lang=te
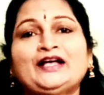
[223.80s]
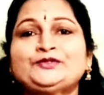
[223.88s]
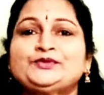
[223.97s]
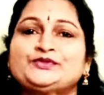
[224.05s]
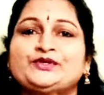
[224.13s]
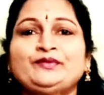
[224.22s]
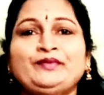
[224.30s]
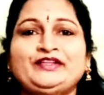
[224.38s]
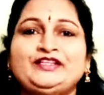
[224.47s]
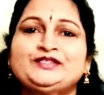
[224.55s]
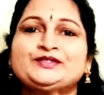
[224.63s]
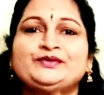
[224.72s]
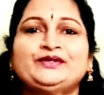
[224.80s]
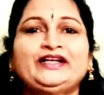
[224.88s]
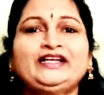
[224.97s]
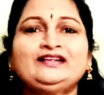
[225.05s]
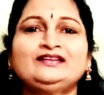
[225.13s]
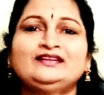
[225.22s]
అది చూసుకొని మీరు
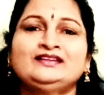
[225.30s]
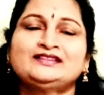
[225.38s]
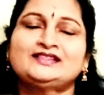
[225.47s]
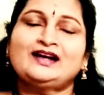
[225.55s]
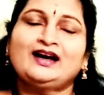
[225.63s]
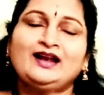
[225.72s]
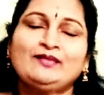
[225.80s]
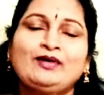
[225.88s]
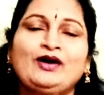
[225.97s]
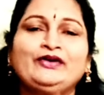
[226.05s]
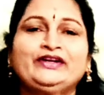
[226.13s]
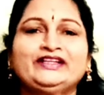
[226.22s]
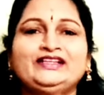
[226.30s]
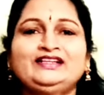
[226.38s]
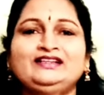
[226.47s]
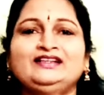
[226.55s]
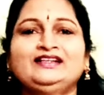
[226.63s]
తీసుకోండి చాలా బాగుంటుంది